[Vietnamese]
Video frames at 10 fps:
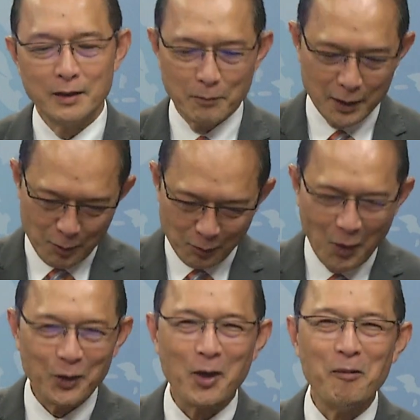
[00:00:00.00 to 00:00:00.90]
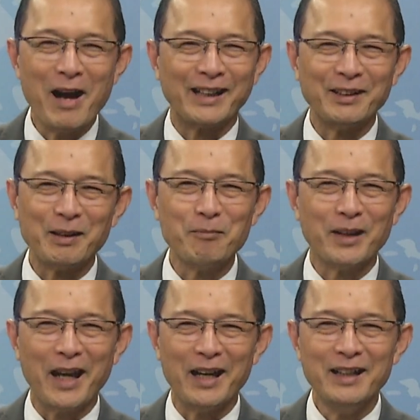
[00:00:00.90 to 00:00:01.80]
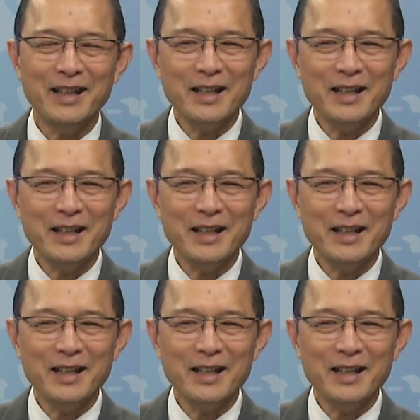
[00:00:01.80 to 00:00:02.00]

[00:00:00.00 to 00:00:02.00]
nhưng mà chúng tôi có mang được tấm thẻ